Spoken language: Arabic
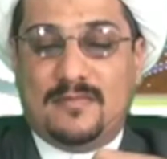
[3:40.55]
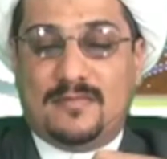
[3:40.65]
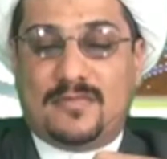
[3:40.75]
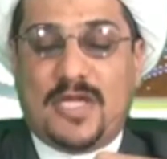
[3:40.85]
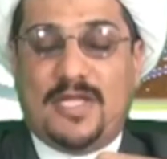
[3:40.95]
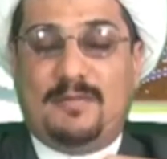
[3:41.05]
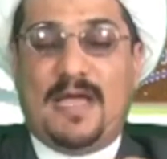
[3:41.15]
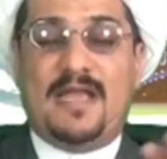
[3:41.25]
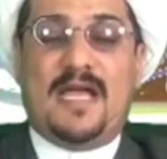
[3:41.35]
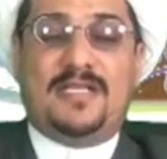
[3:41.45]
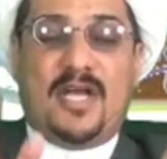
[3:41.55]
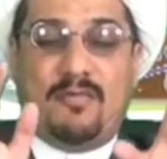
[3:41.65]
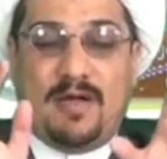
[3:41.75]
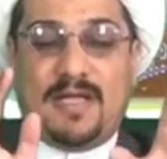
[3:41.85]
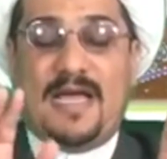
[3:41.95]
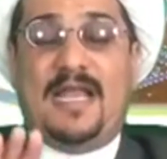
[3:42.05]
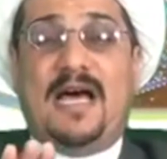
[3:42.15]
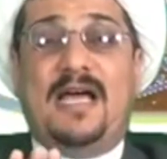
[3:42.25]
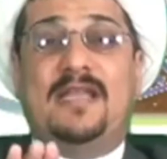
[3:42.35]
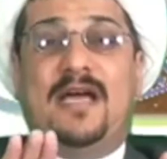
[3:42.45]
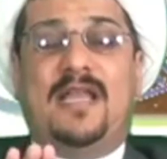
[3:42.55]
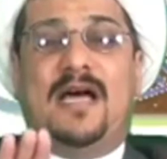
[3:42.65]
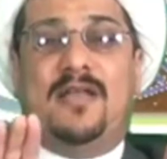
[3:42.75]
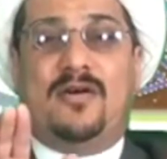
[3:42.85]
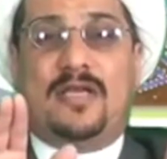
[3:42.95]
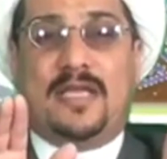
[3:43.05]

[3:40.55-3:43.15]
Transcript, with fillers: طيب انا اجاوبك يعني الان الان اوكي